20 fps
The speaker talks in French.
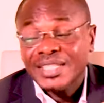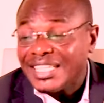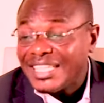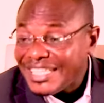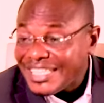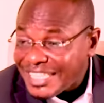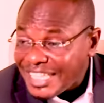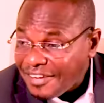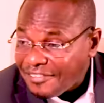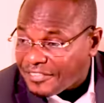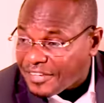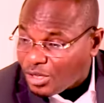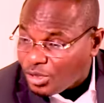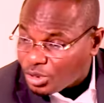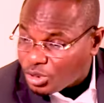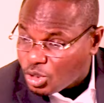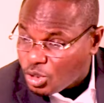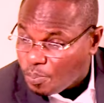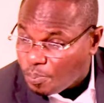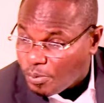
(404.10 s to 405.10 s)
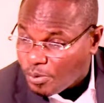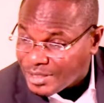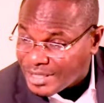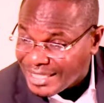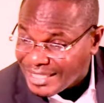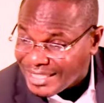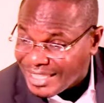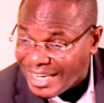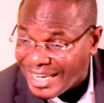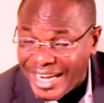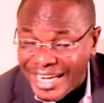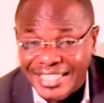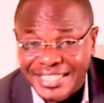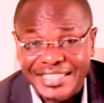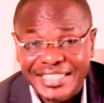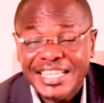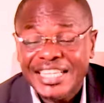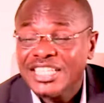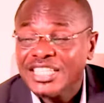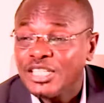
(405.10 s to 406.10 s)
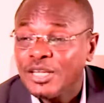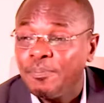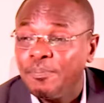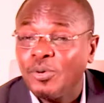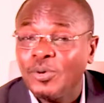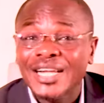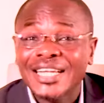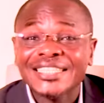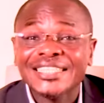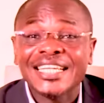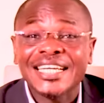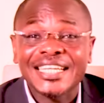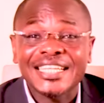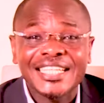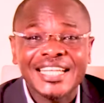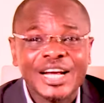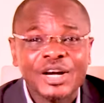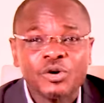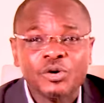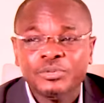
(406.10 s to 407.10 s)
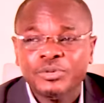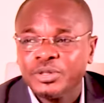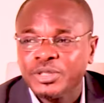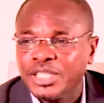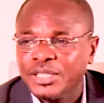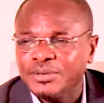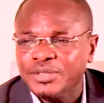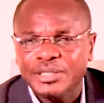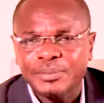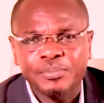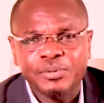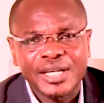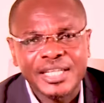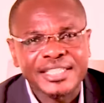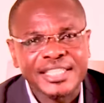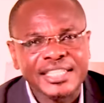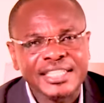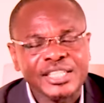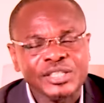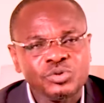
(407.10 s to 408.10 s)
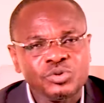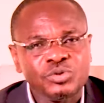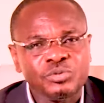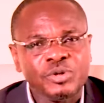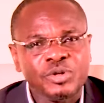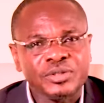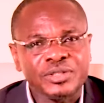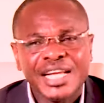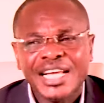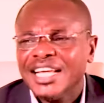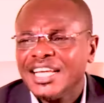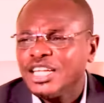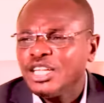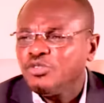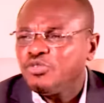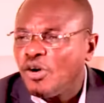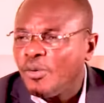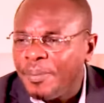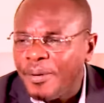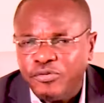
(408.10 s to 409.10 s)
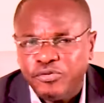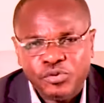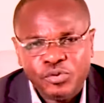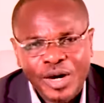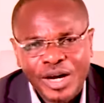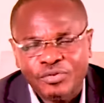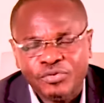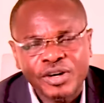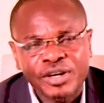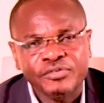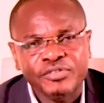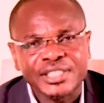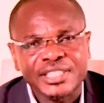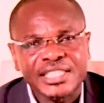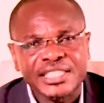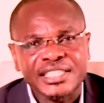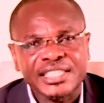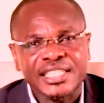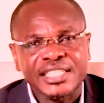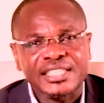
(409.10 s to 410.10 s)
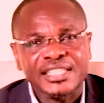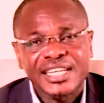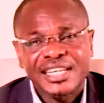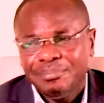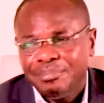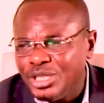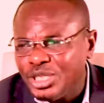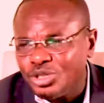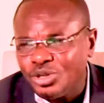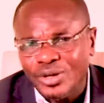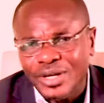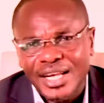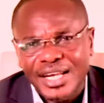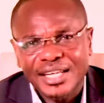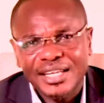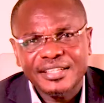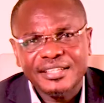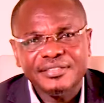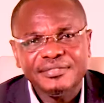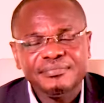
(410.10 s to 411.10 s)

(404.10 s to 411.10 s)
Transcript: Qui savent que lorsqu'ils posent un tel acte, c'est pour l'intérêt de la communauté, c'est pour l'intérêt de tout le monde. Qu'ils ne vont pas vouloir voir votre échec. Mais ils sont là.